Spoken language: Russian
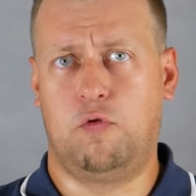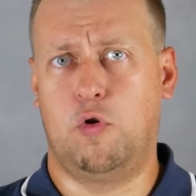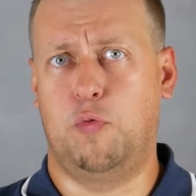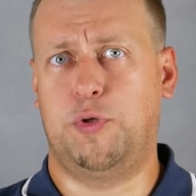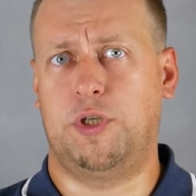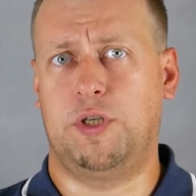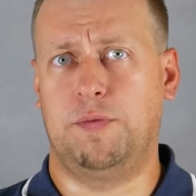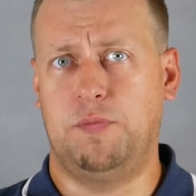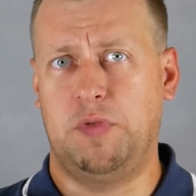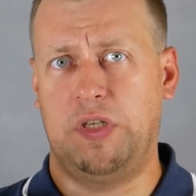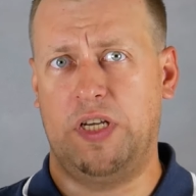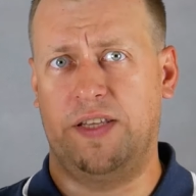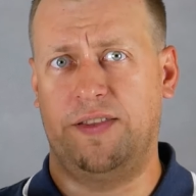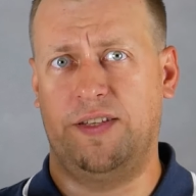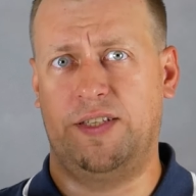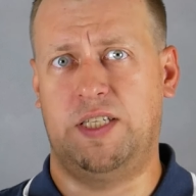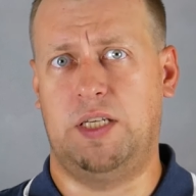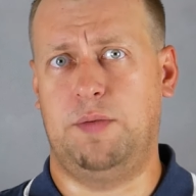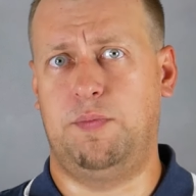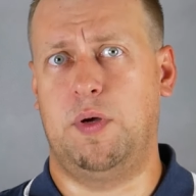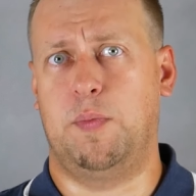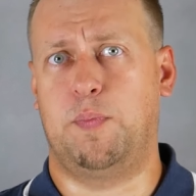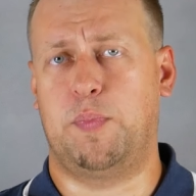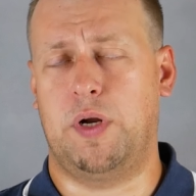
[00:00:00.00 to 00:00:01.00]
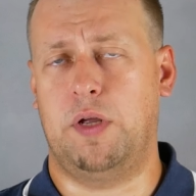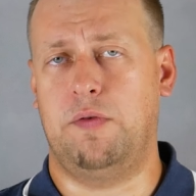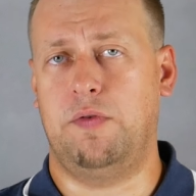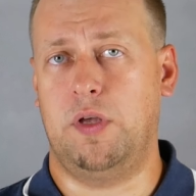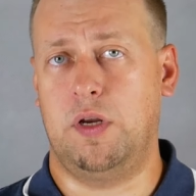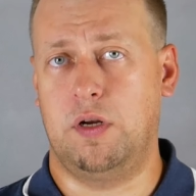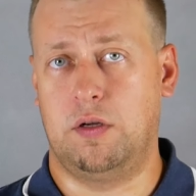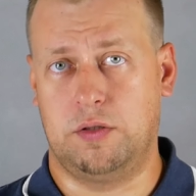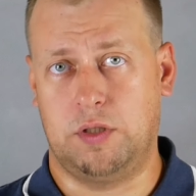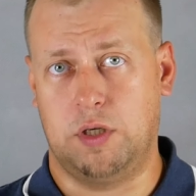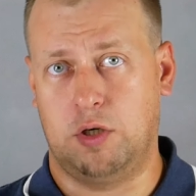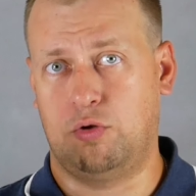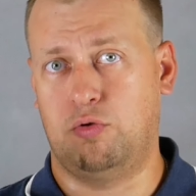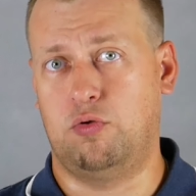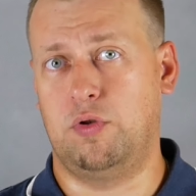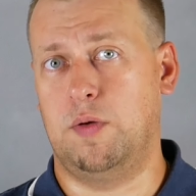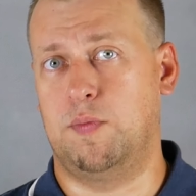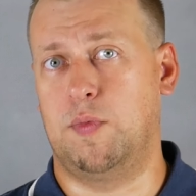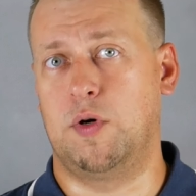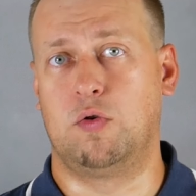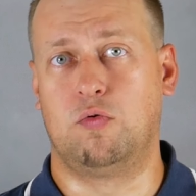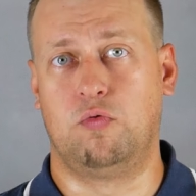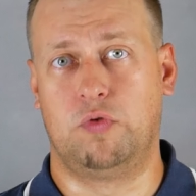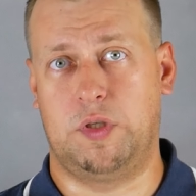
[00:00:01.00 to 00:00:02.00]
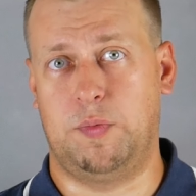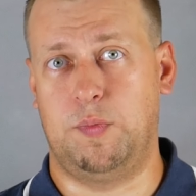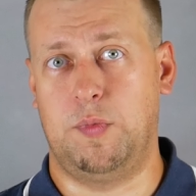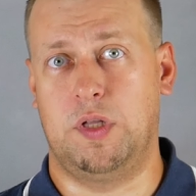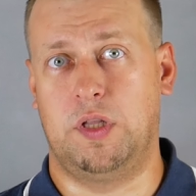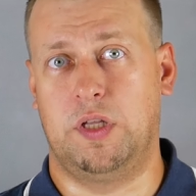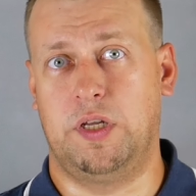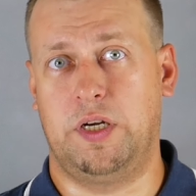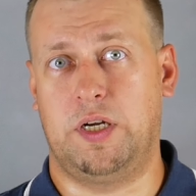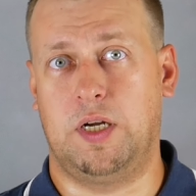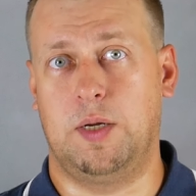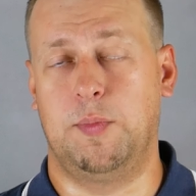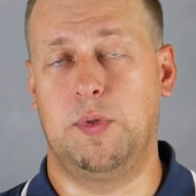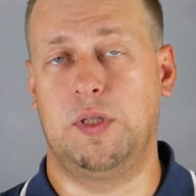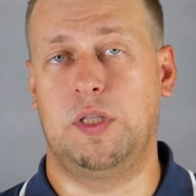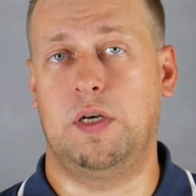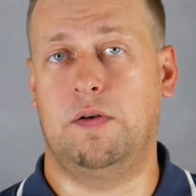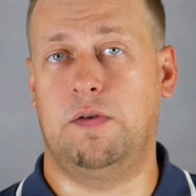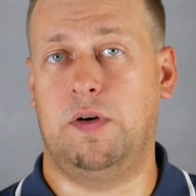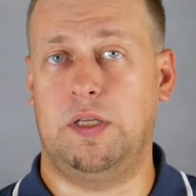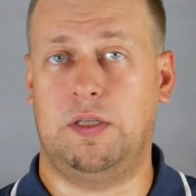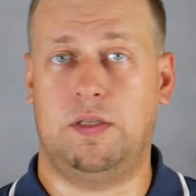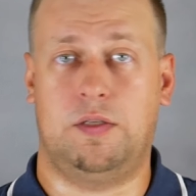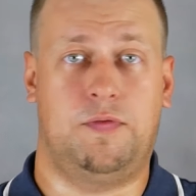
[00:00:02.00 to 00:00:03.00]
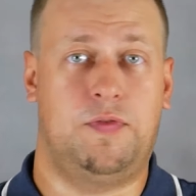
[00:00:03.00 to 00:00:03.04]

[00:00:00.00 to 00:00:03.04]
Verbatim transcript: В общем, я на себе проверил, так что я могу смело рекомендовать.